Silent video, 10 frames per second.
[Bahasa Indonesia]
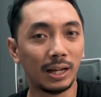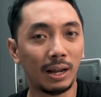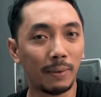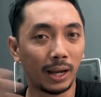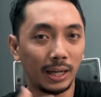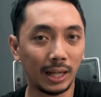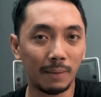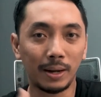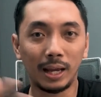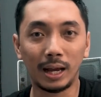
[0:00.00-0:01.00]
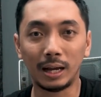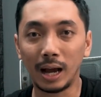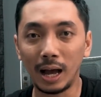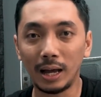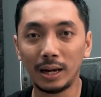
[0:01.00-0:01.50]
ada yang pakai DRAM, ada yang
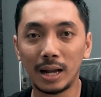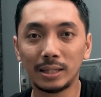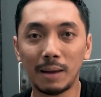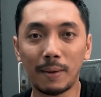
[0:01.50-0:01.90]
enggak, dan saya